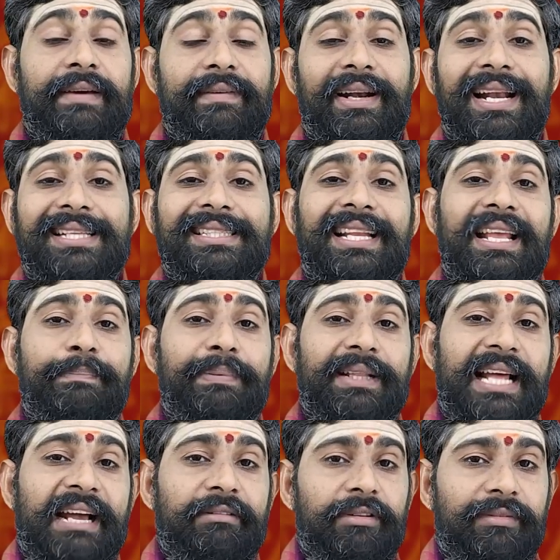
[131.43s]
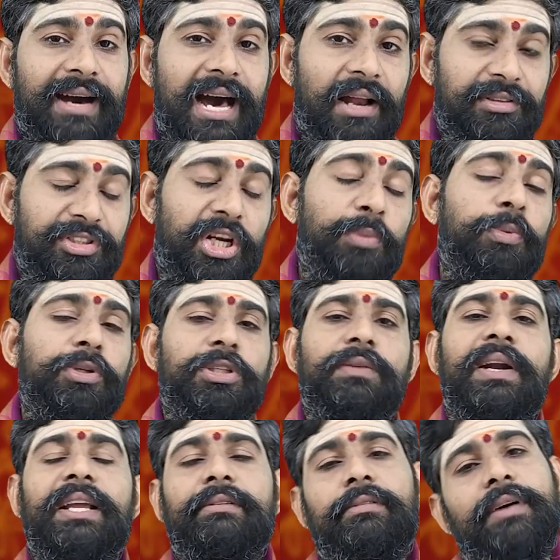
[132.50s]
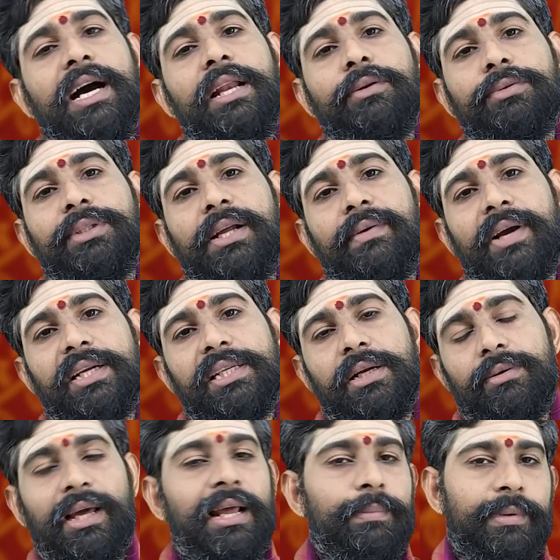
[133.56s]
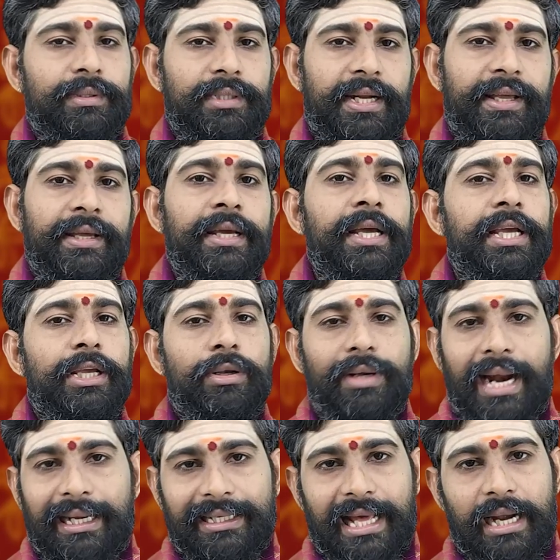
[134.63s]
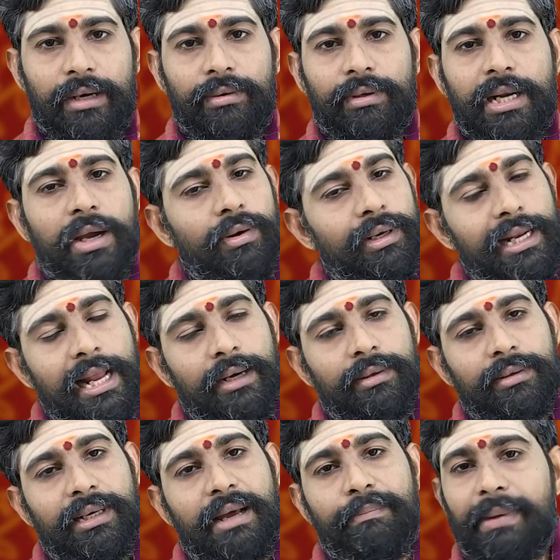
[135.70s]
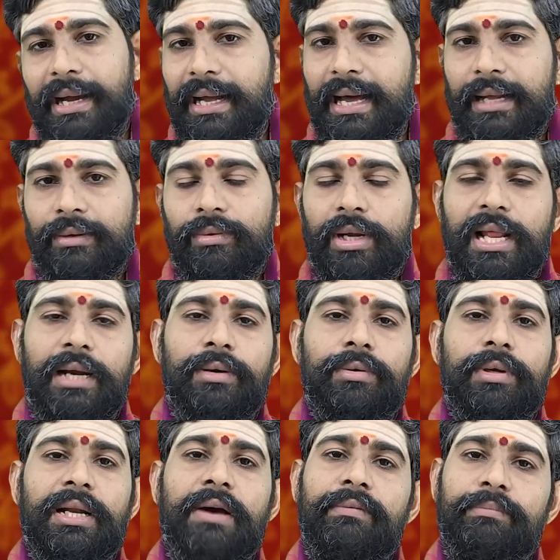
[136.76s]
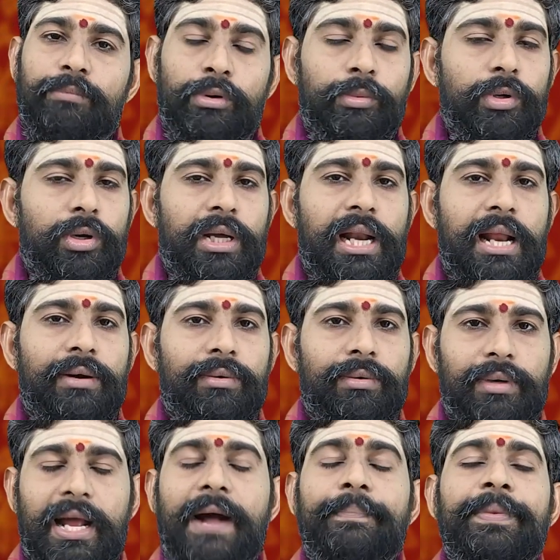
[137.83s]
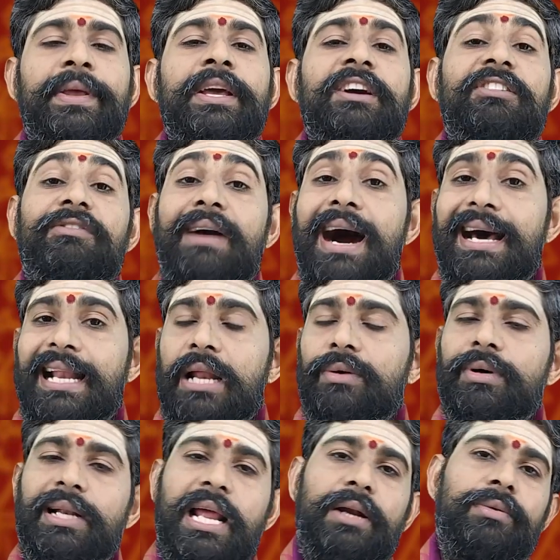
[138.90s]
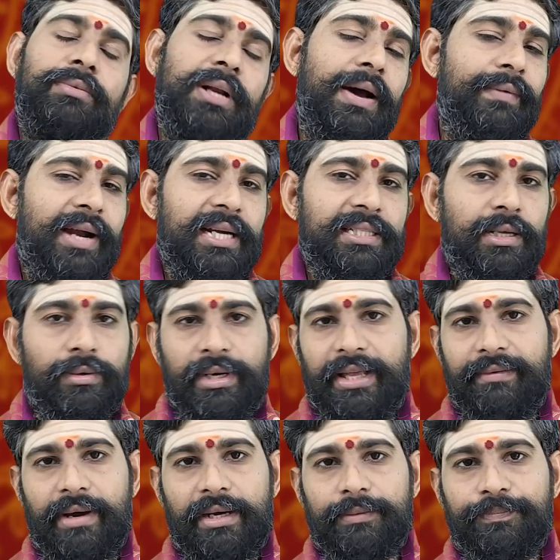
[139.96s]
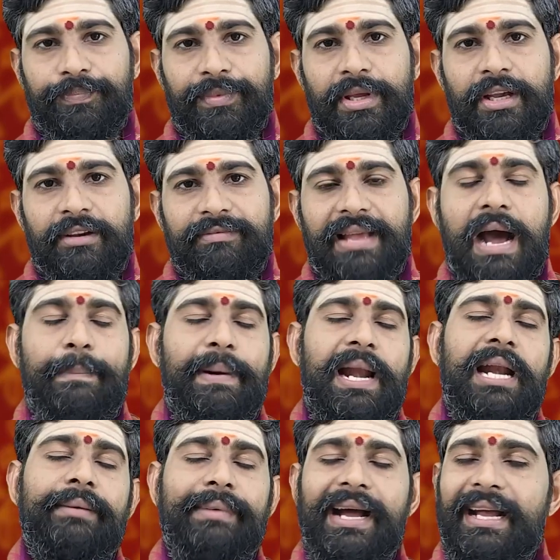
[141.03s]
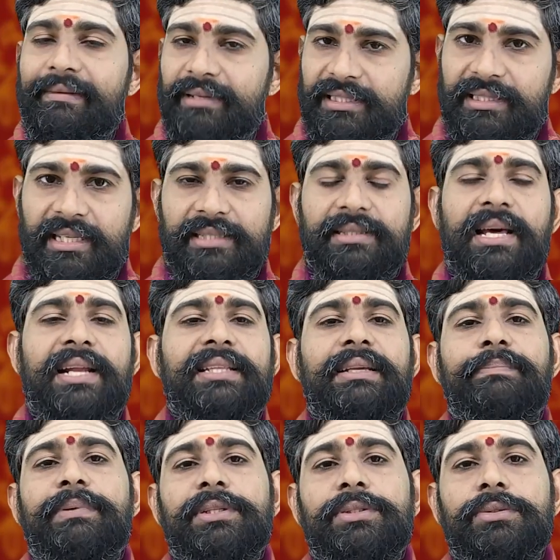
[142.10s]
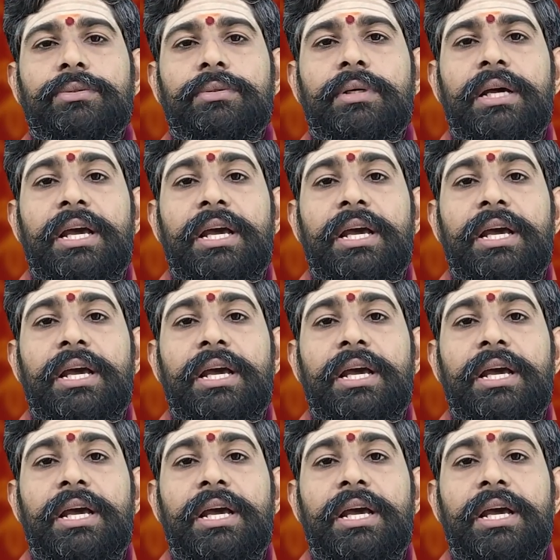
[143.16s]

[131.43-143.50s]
ఎవరైనా సరే ఎప్పటిదాకా వివాహాలు చెడిపోతున్న వాళ్ళకి వివాహాలు కుదిరే అవకాశాలు కూడా కనపడుతున్నాయి ఇల్లు కట్టాలనుకున్నా కొనాలనుకున్నా బంగారం కొనాలనుకున్నా భూములు కొనాలనుకున్నా వాహనాలు కొనాలనుకున్న అవకాశాలు ఉన్నాయి వారం వ్యాపారాన్ని బాగా విస్తరిస్తారని చెప్పచ్చు